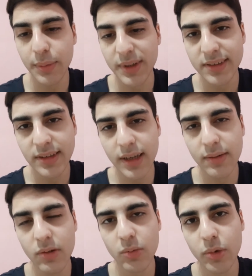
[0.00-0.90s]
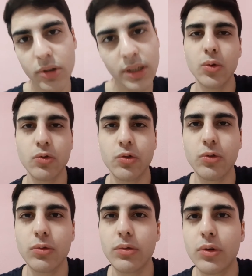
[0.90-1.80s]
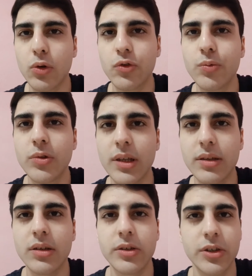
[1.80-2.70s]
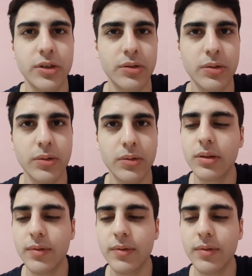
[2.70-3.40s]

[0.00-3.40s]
la passavano, poi non solo cross buttati al centro.